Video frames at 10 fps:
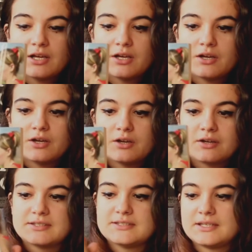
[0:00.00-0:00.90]

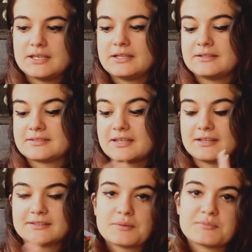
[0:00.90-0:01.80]
euh, qui est
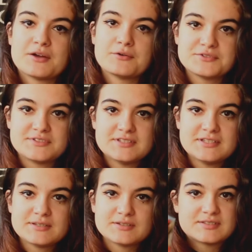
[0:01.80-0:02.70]
très très bien
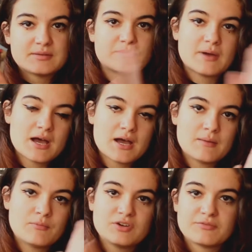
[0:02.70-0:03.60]
aussi. C'est
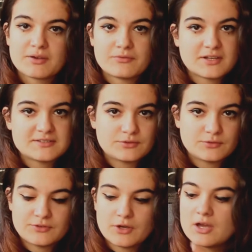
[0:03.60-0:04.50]
pas mon livre préféré de cet
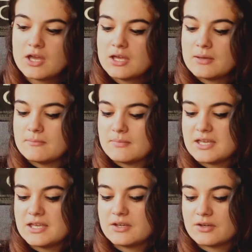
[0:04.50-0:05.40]
auteur,
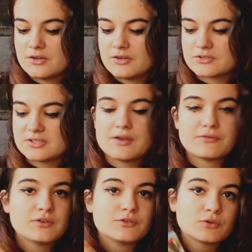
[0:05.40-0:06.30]
mais j'en avais
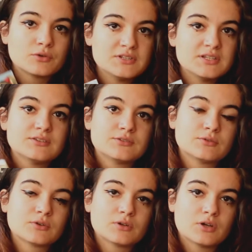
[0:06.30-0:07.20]
fait une chronique
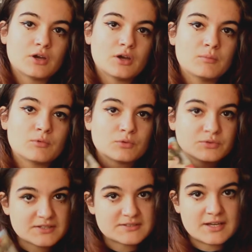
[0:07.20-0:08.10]
sur mon
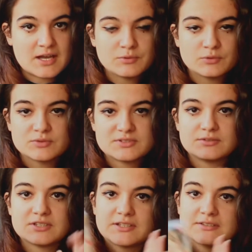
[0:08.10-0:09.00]
compte Instagram. Donc si
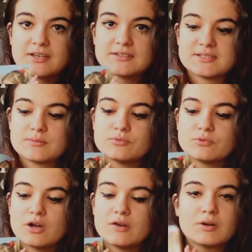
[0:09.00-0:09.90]
vous êtes intéressé
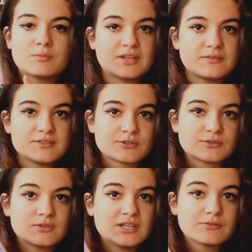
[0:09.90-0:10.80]
pour avoir mon avis sur
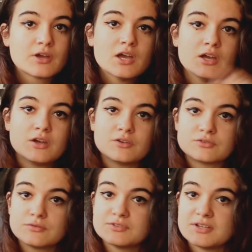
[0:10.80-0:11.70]
ce livre,
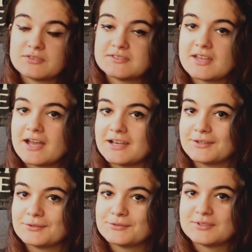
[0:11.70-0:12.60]
je vous invite à
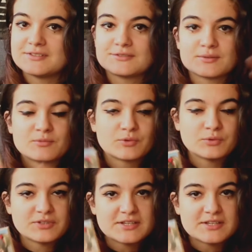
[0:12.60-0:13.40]
aller tout de suite sur mon compte